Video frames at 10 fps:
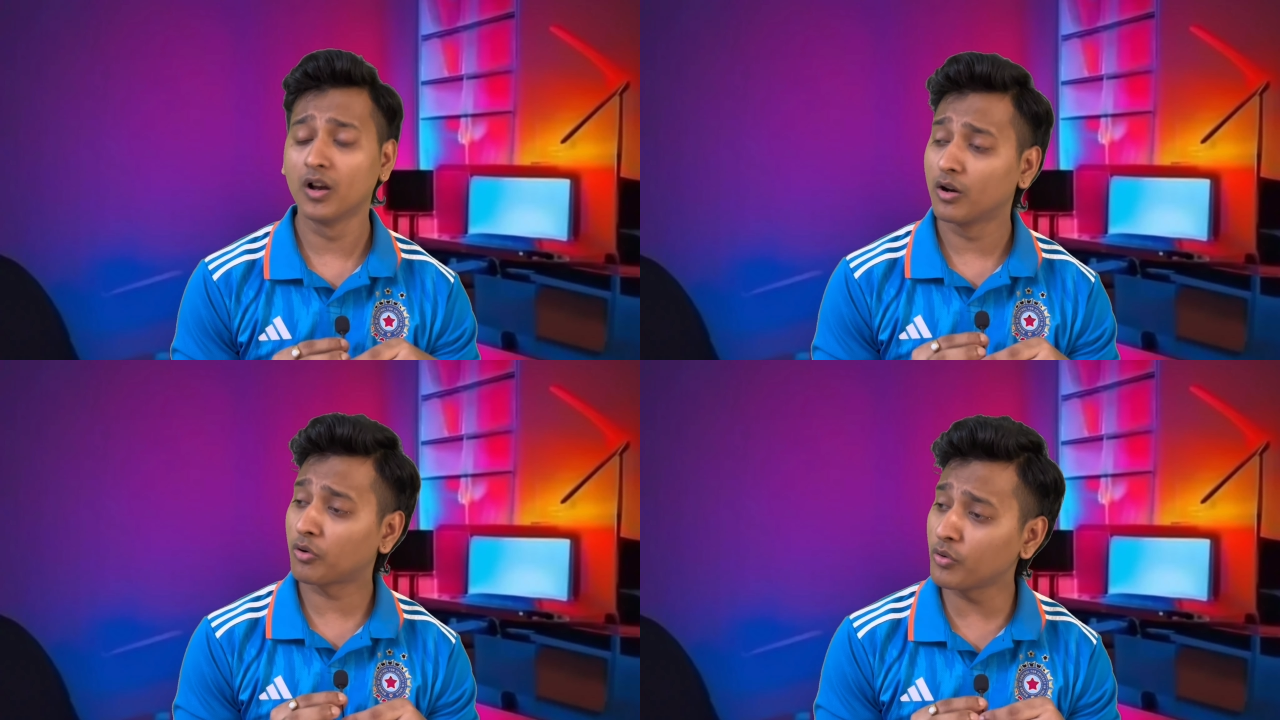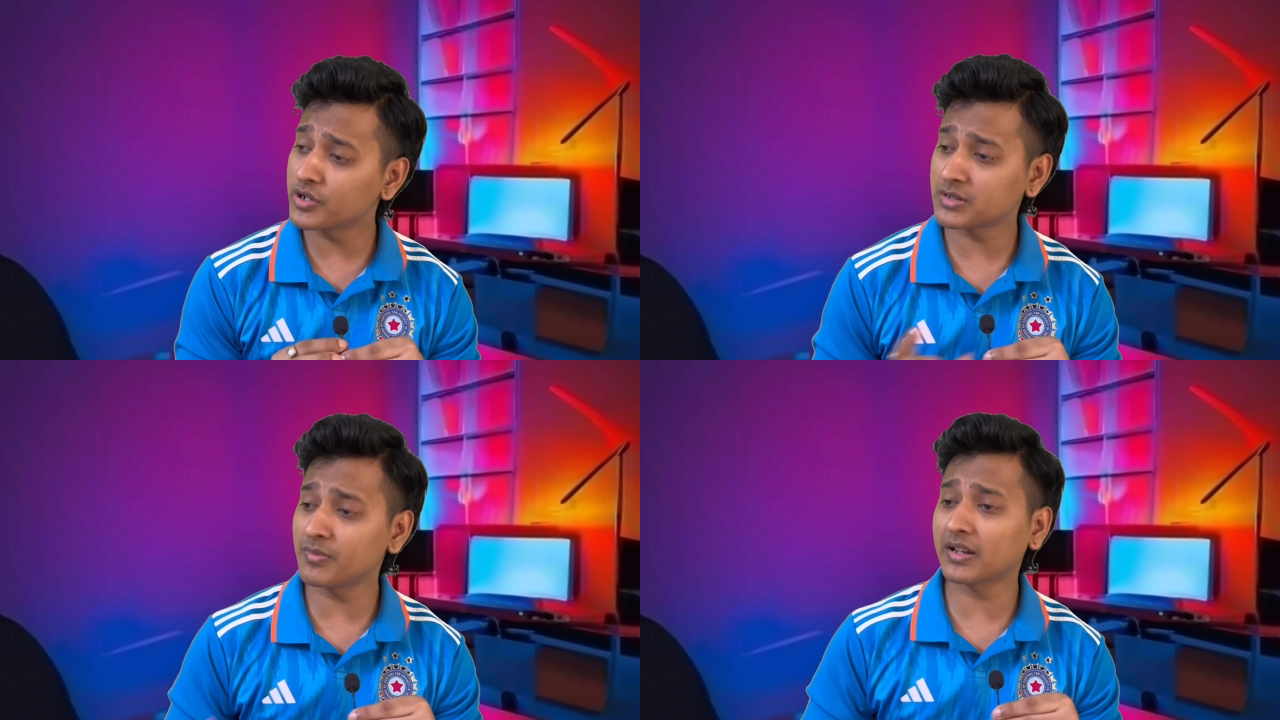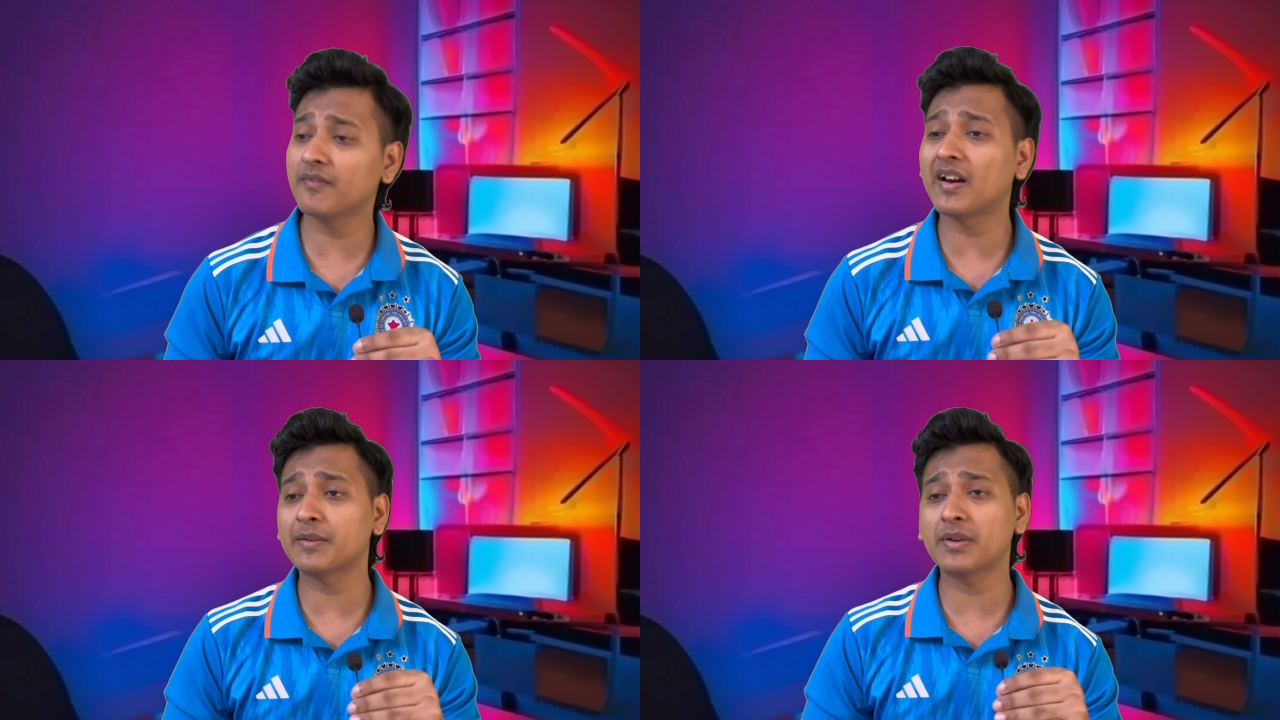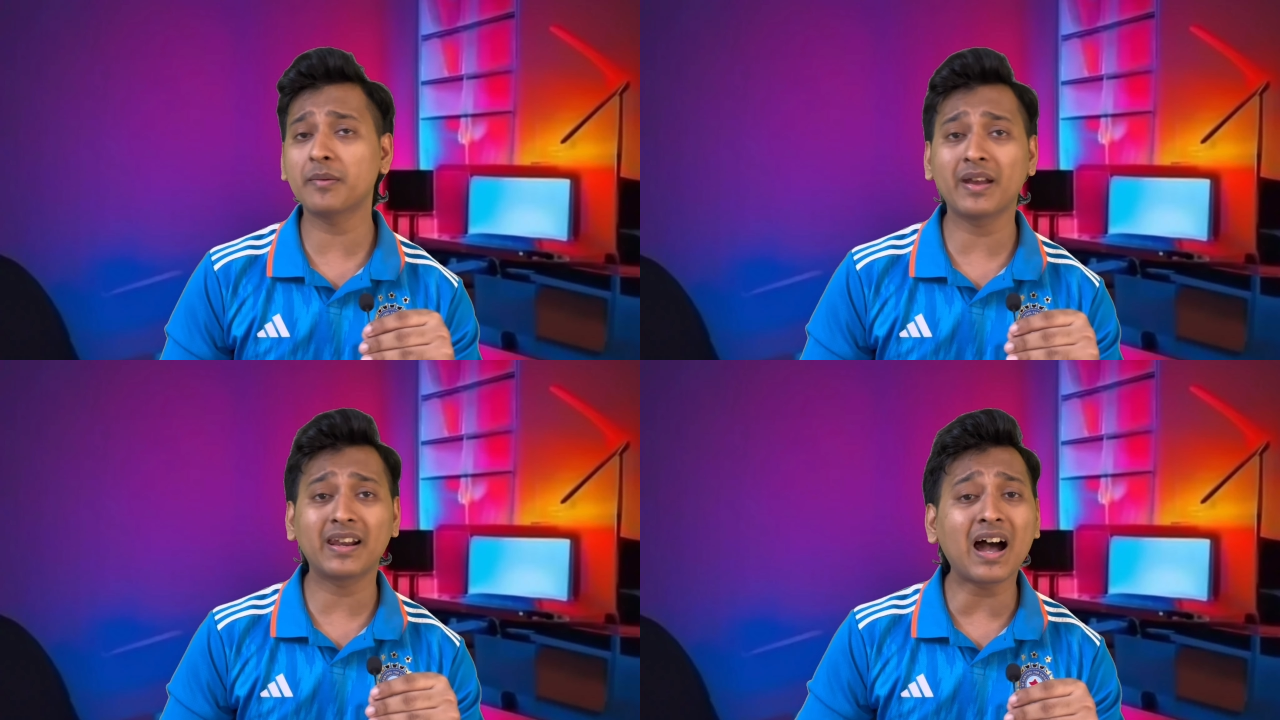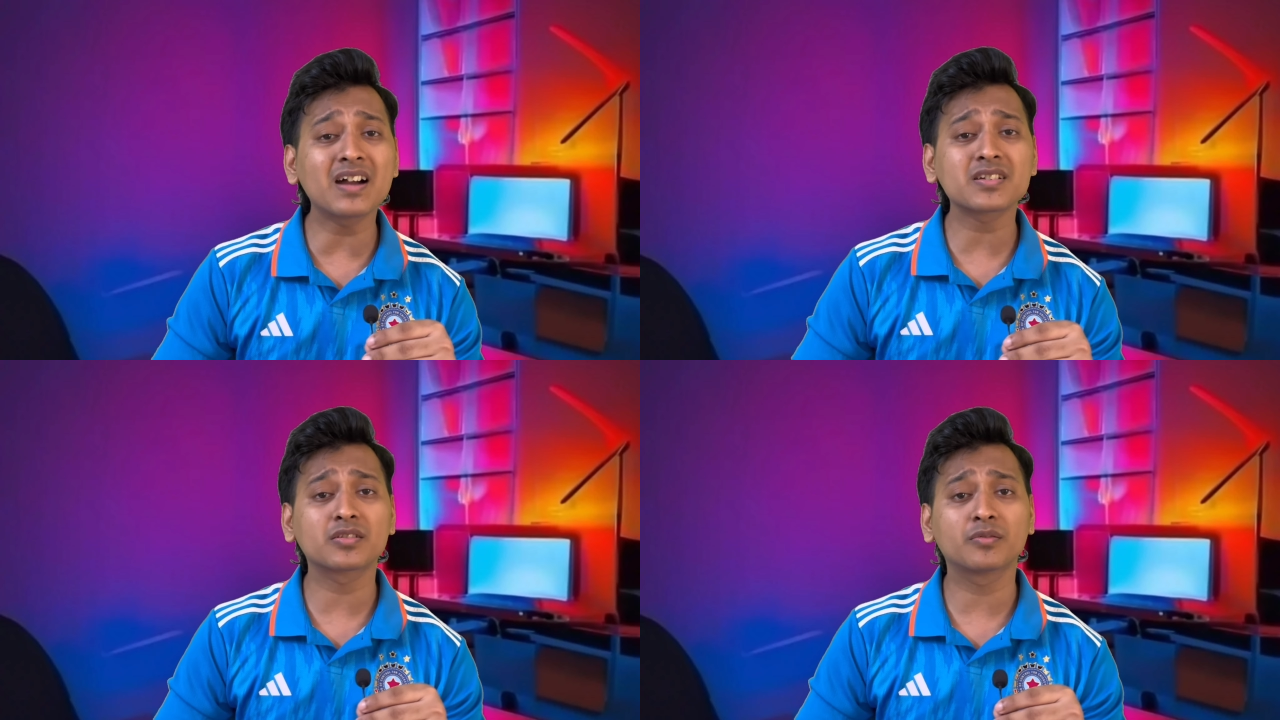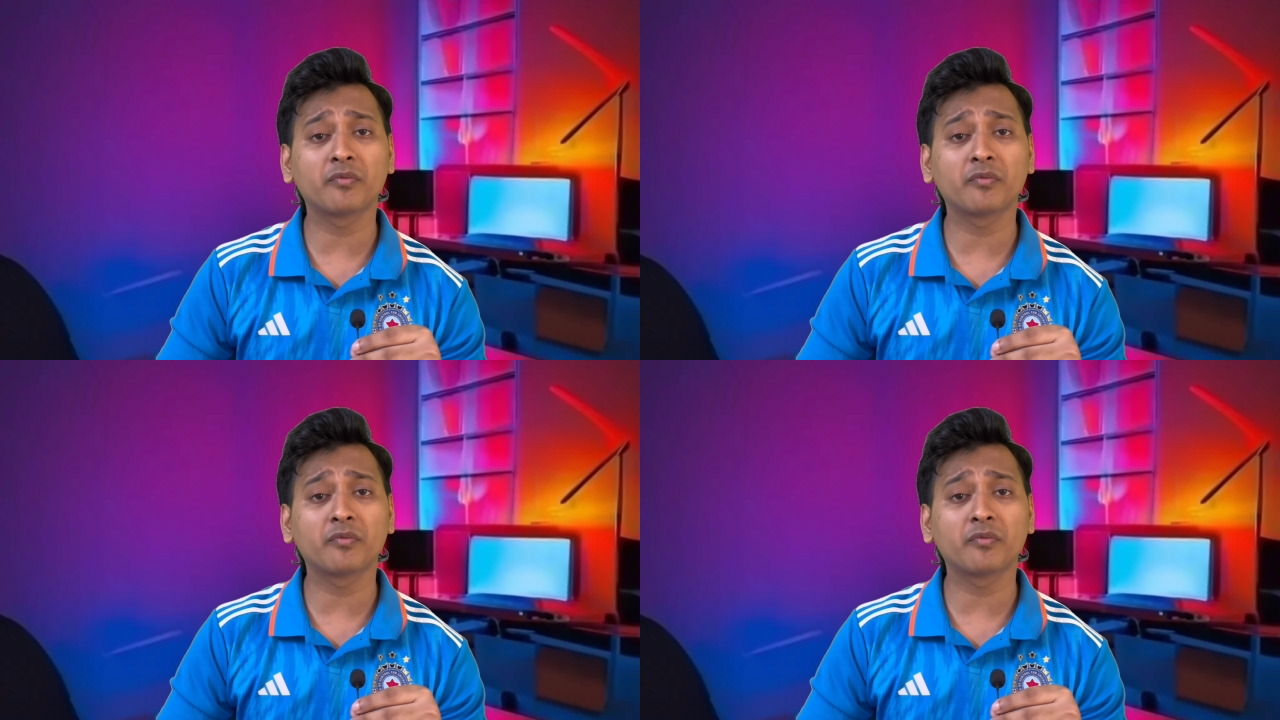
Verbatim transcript: रोहित शर्मा के बारे में मैं लास्ट